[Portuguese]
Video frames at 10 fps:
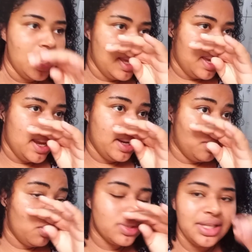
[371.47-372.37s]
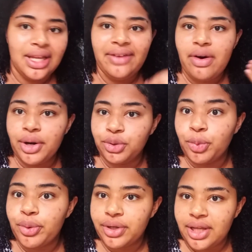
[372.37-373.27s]
É, não consegui levar o
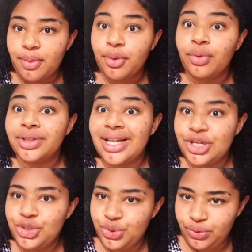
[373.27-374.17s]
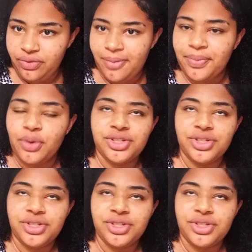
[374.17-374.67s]
Arthur, por quê? Por conta da chuva.